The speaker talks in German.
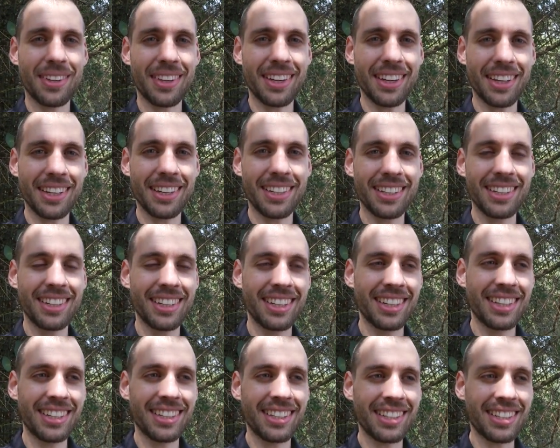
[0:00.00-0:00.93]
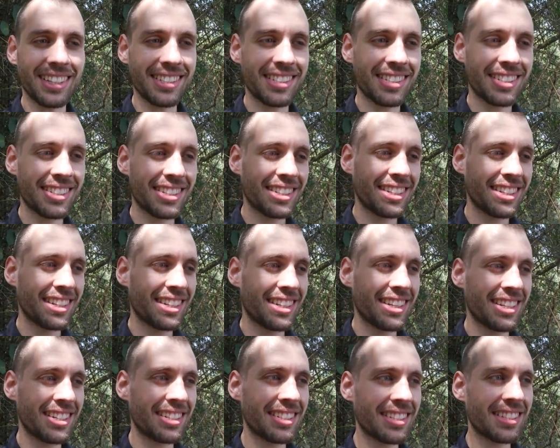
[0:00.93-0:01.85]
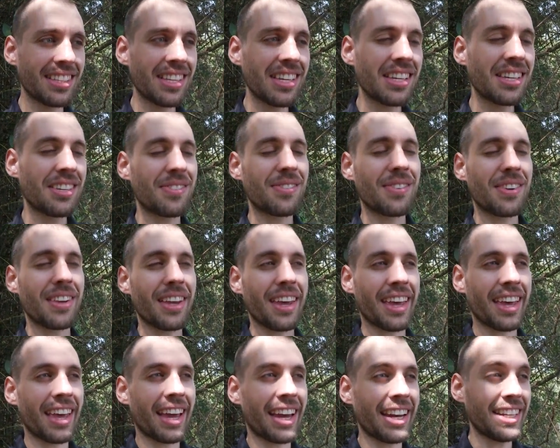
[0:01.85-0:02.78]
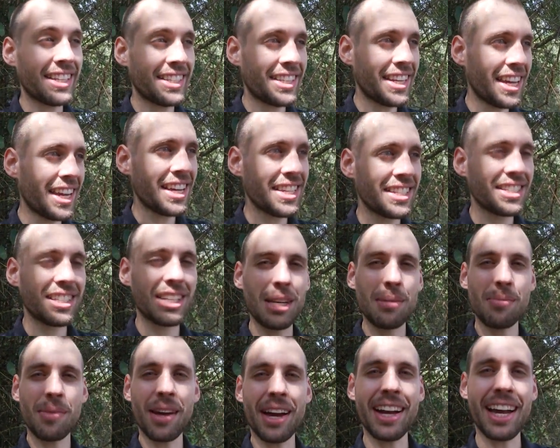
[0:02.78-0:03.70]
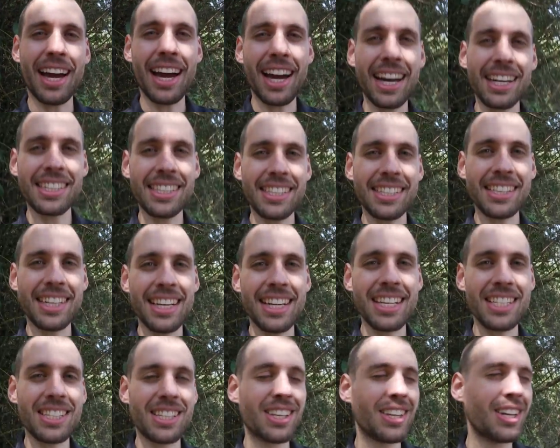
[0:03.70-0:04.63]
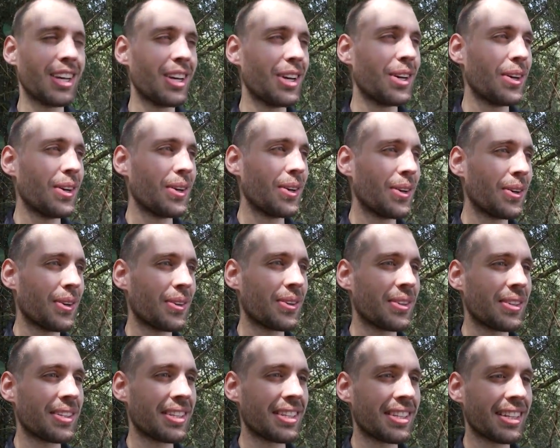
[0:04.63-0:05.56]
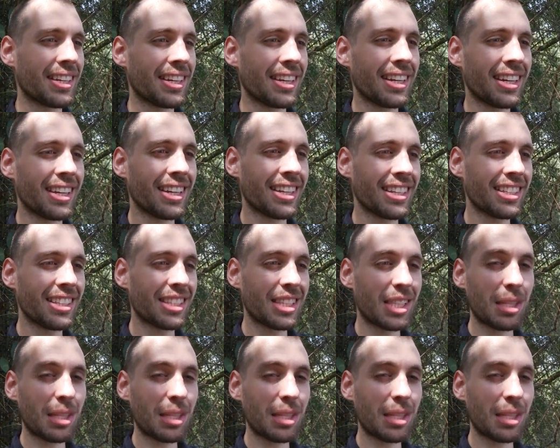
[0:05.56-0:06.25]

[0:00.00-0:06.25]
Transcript: Ja, dass es nicht eine These gibt, eine Antithese und äh,